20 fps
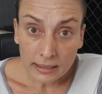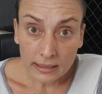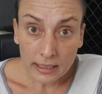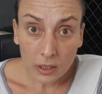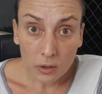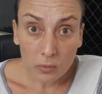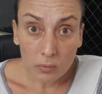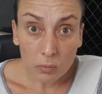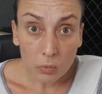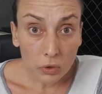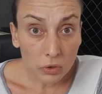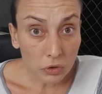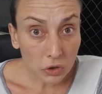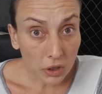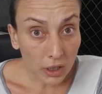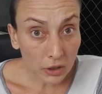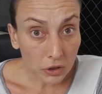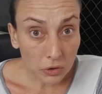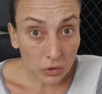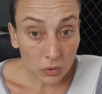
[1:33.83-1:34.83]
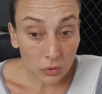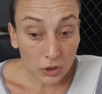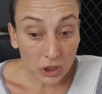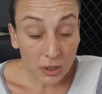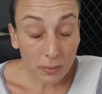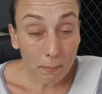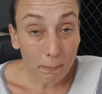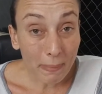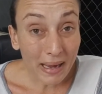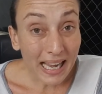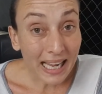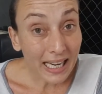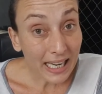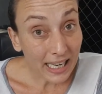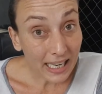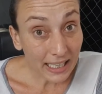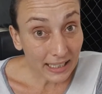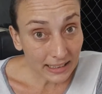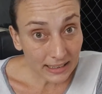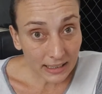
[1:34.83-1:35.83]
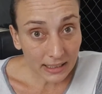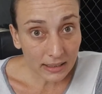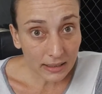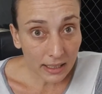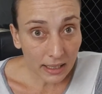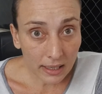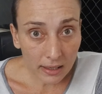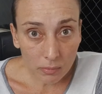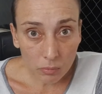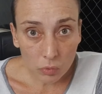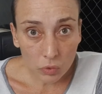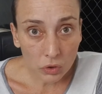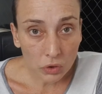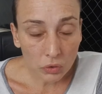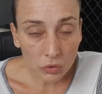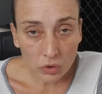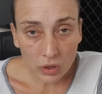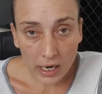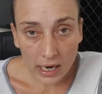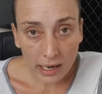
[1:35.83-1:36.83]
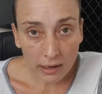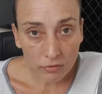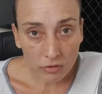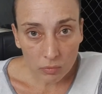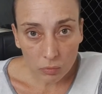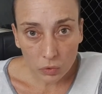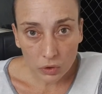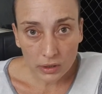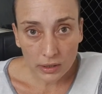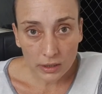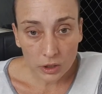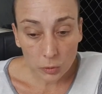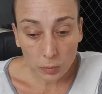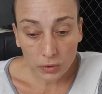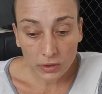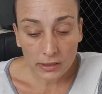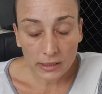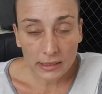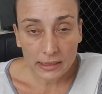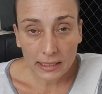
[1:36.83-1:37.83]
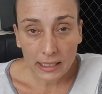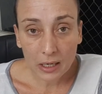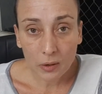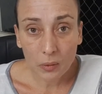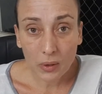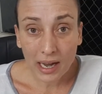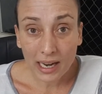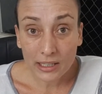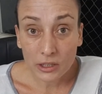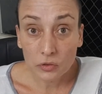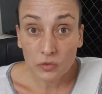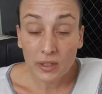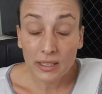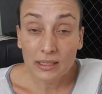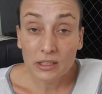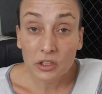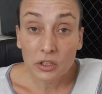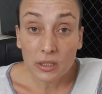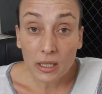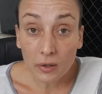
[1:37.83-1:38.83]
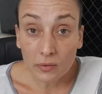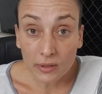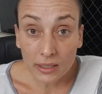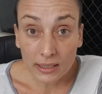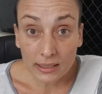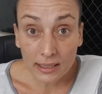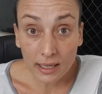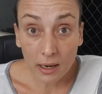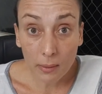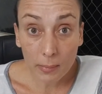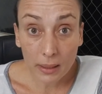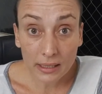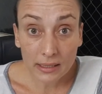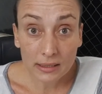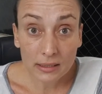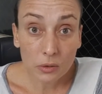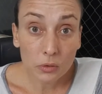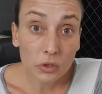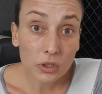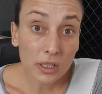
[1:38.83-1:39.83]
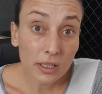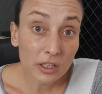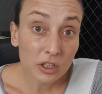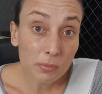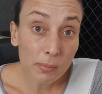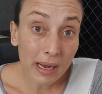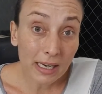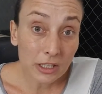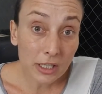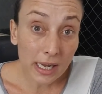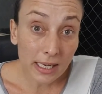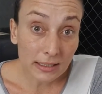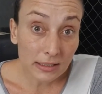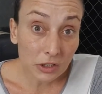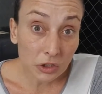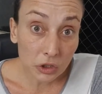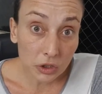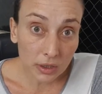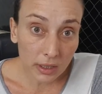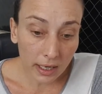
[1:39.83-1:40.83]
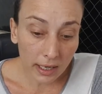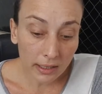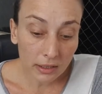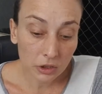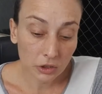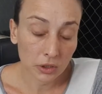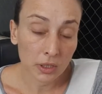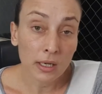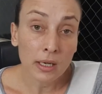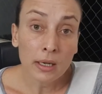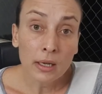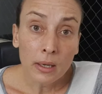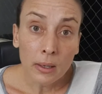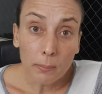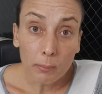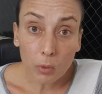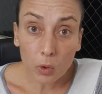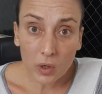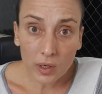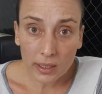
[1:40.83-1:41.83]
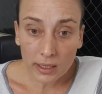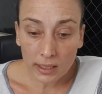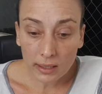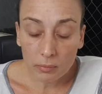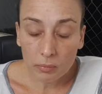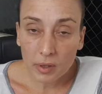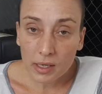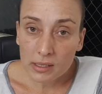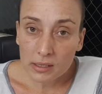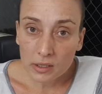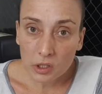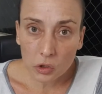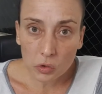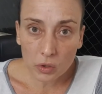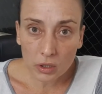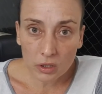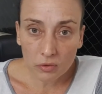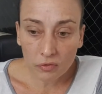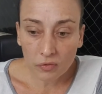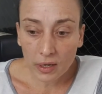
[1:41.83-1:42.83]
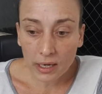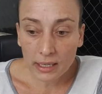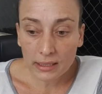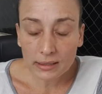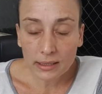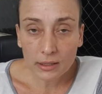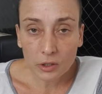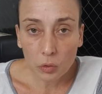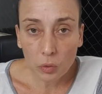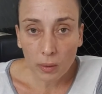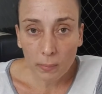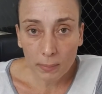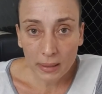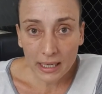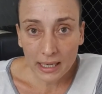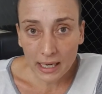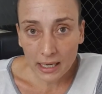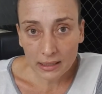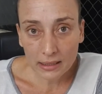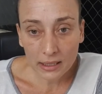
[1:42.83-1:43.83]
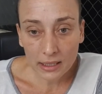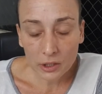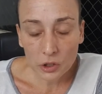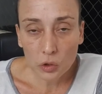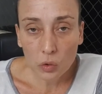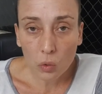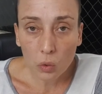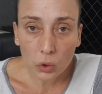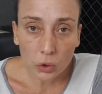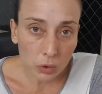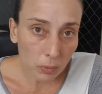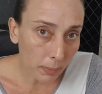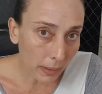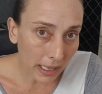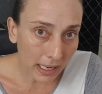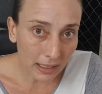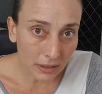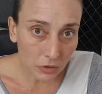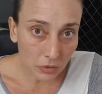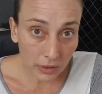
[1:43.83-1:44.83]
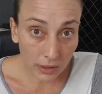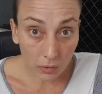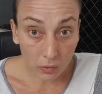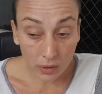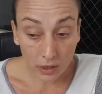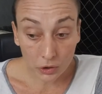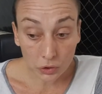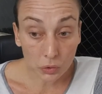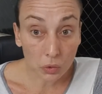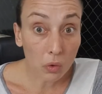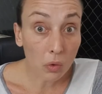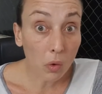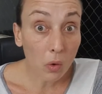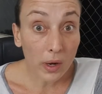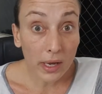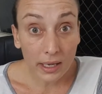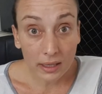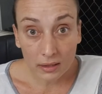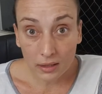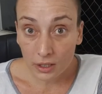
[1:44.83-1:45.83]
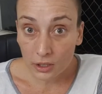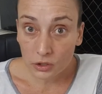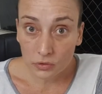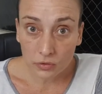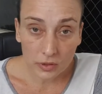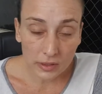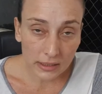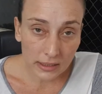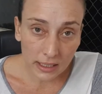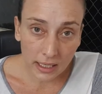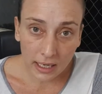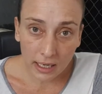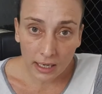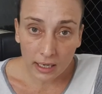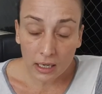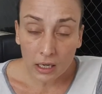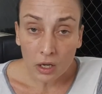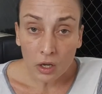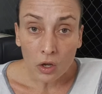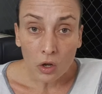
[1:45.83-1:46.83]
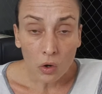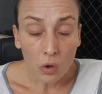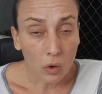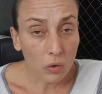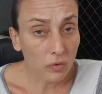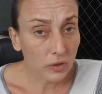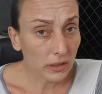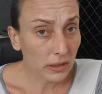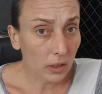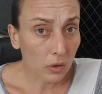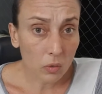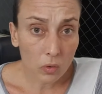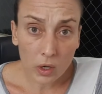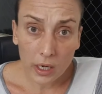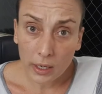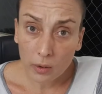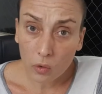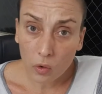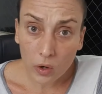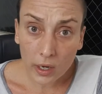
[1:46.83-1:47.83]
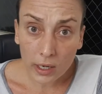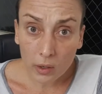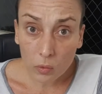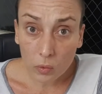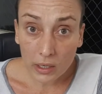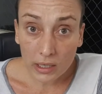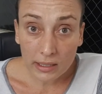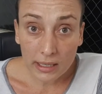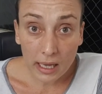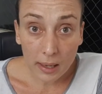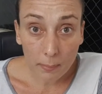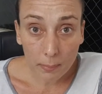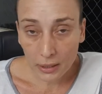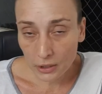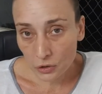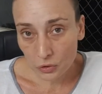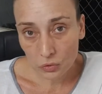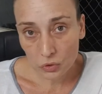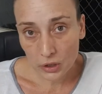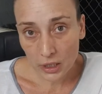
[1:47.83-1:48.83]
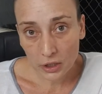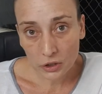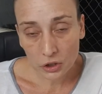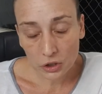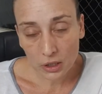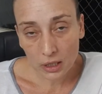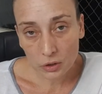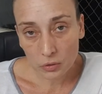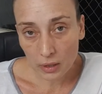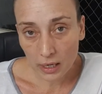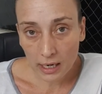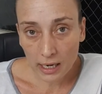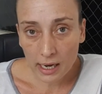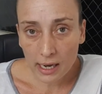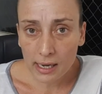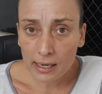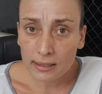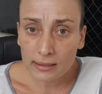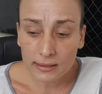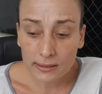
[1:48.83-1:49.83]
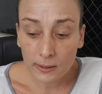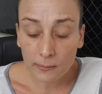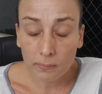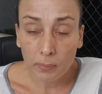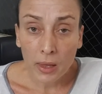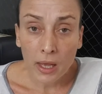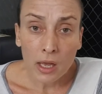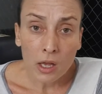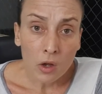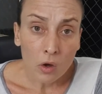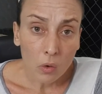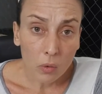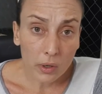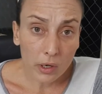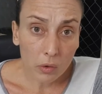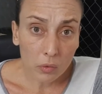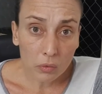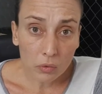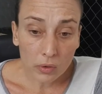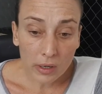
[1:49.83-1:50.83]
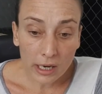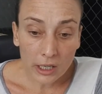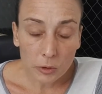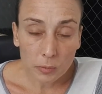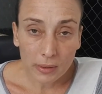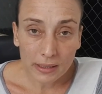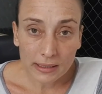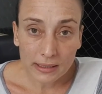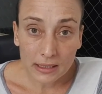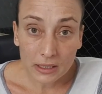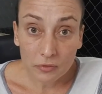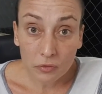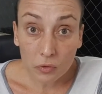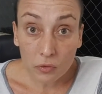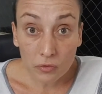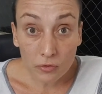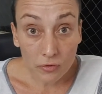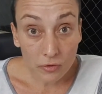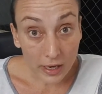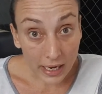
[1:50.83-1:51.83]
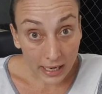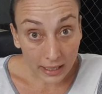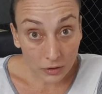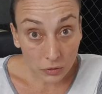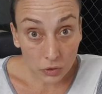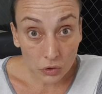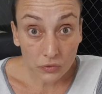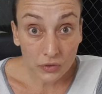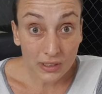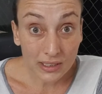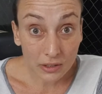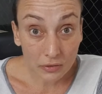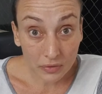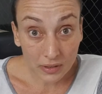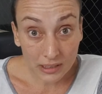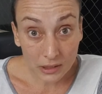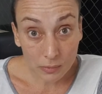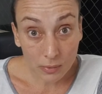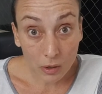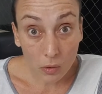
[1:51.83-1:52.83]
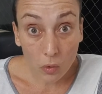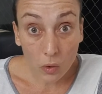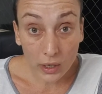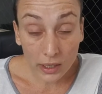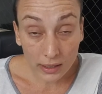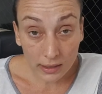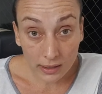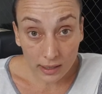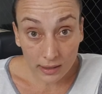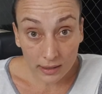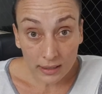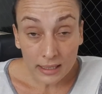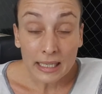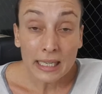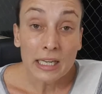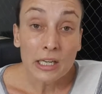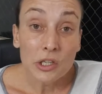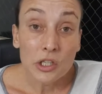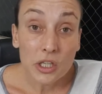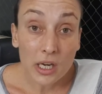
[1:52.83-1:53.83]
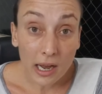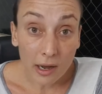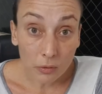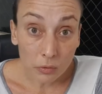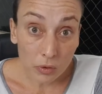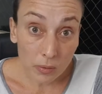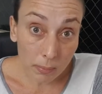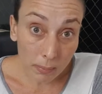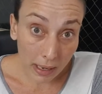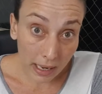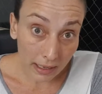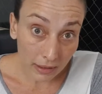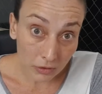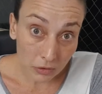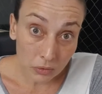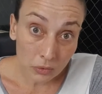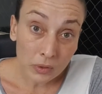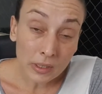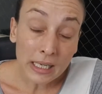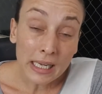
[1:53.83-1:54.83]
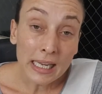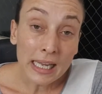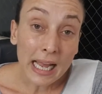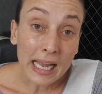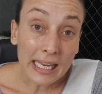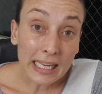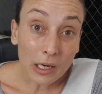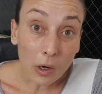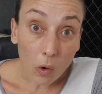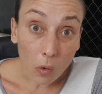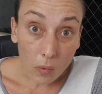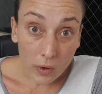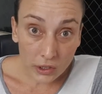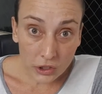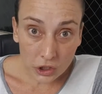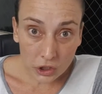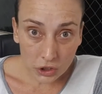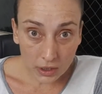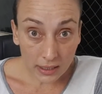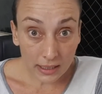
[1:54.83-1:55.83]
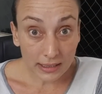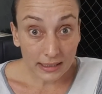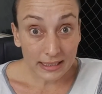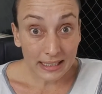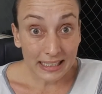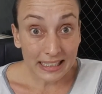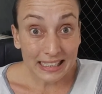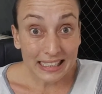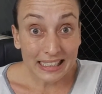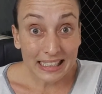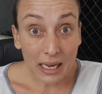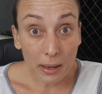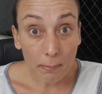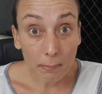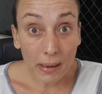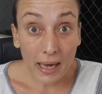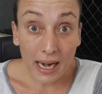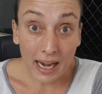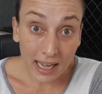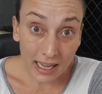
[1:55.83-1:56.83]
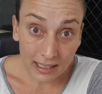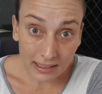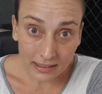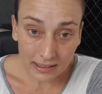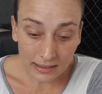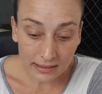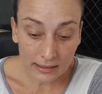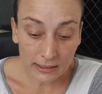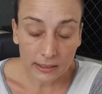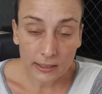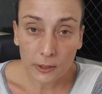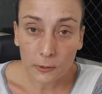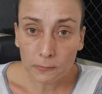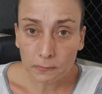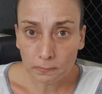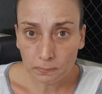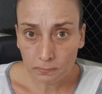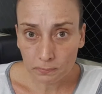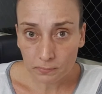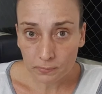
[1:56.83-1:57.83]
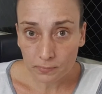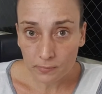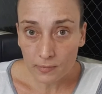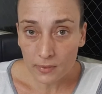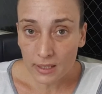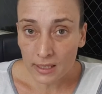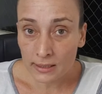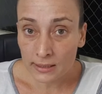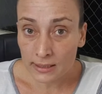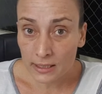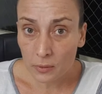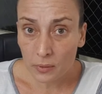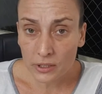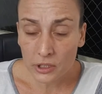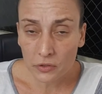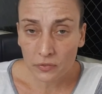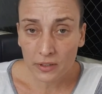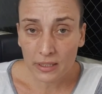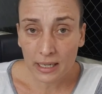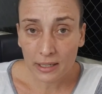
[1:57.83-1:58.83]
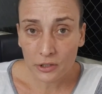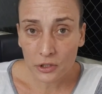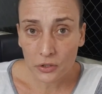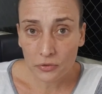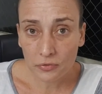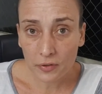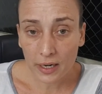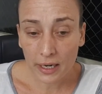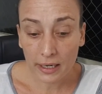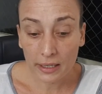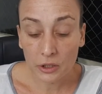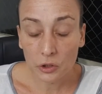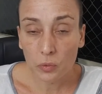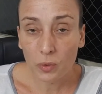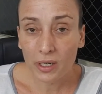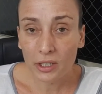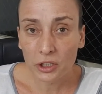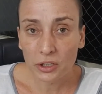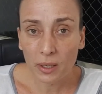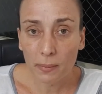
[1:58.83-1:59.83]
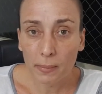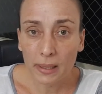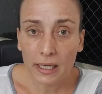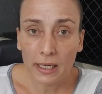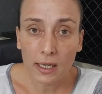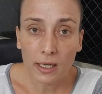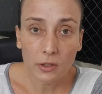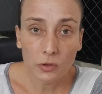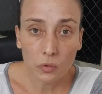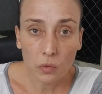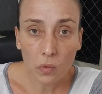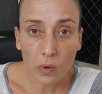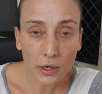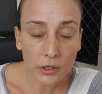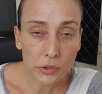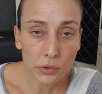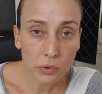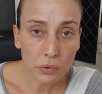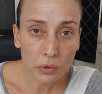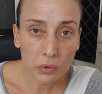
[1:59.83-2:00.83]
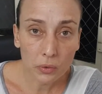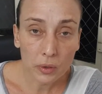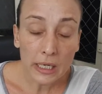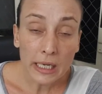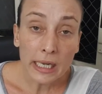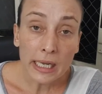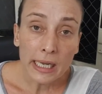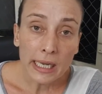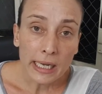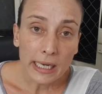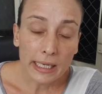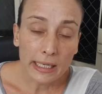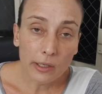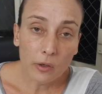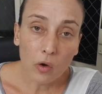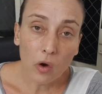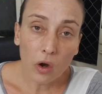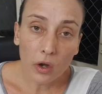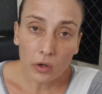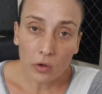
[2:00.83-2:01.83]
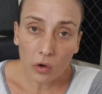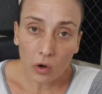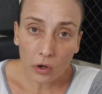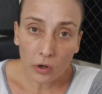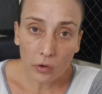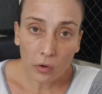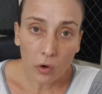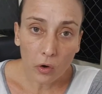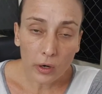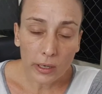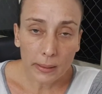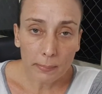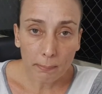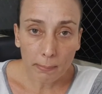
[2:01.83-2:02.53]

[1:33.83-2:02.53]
Então, muitos cachorros que parecem ter muito drive, muita disposição, às vezes não necessariamente são os cães mais resistentes. Por quê? Porque existe uma diferença entre uma brincadeira de curto prazo, que é o cachorro correr atrás de você, ou você correr, correr com ele de repente no jardim da sua casa, ou em algum lugar específico, versus você fazer uma corrida de alto impacto em longas distâncias sem paradas. Então, são atividades diferentes. Quando a gente está brincando com o cachorro, ele corre, corre, corre,